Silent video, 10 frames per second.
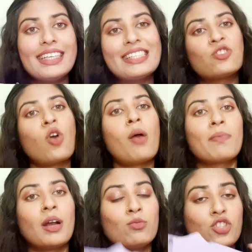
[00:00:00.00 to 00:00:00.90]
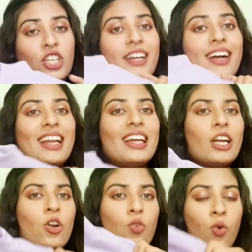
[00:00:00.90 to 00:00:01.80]
इस टॉप का मुझे
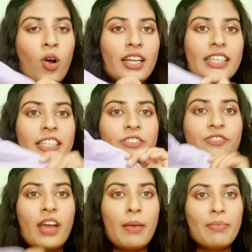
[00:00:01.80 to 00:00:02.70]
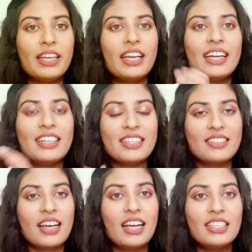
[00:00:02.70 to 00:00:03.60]
कलर क्वालिटी फैब्रिक एंड
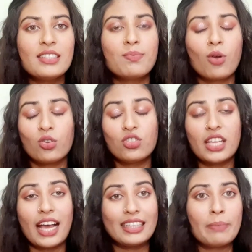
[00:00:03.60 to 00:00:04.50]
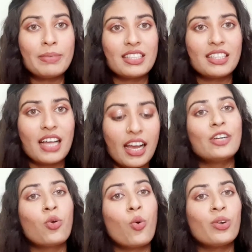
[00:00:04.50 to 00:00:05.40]
डिजाइन बहुत ज़्यादा पसंद आया
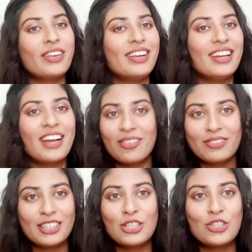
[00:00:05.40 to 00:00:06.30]
टोटली लव दिस